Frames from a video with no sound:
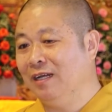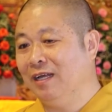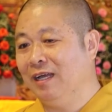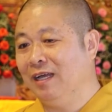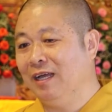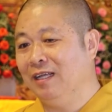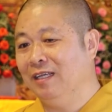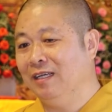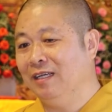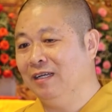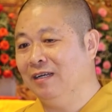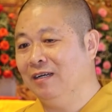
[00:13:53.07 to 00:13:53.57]
cả
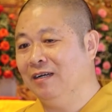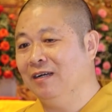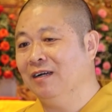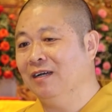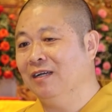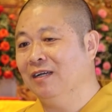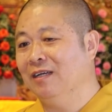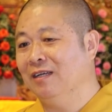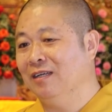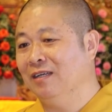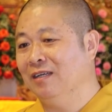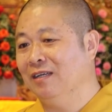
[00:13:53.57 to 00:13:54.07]
những
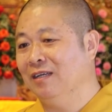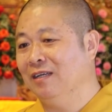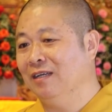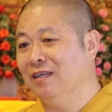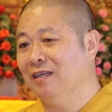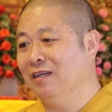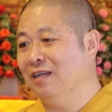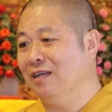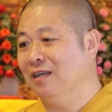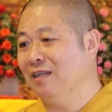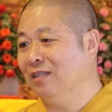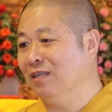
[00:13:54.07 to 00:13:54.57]
người
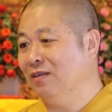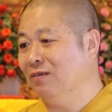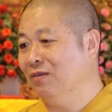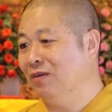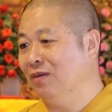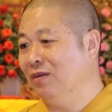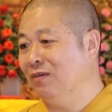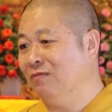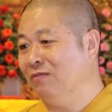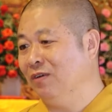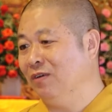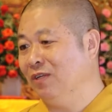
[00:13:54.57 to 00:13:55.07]
đệ tử của
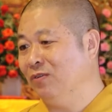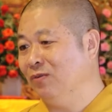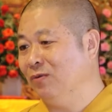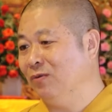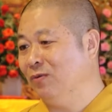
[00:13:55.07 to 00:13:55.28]
Đức Phật dù